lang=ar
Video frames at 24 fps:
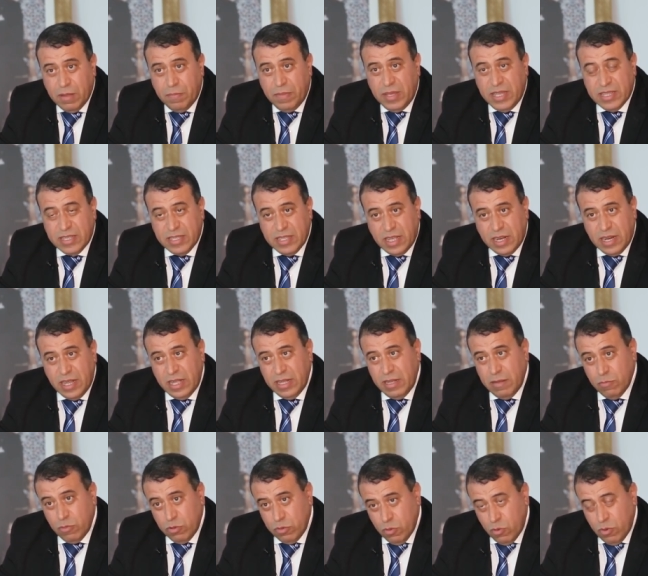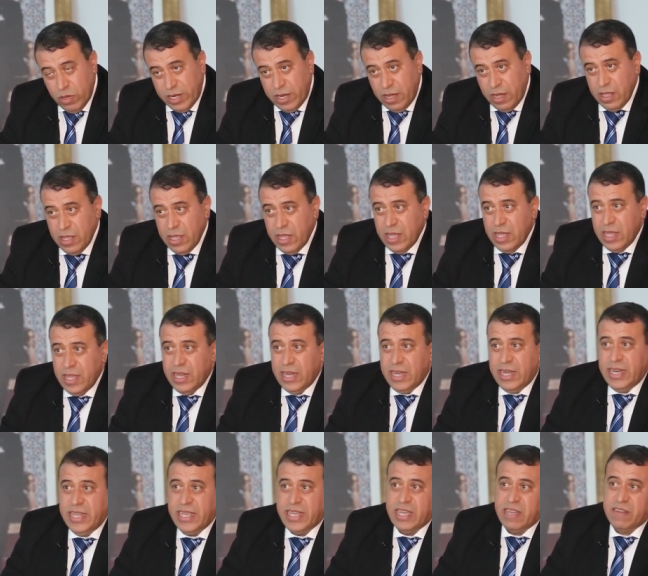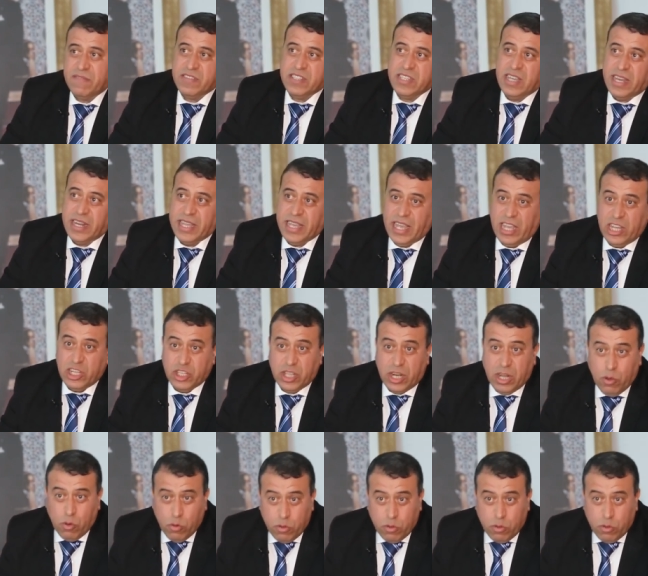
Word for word: باصدار هذه المدونه اللي كان في تاريخ 10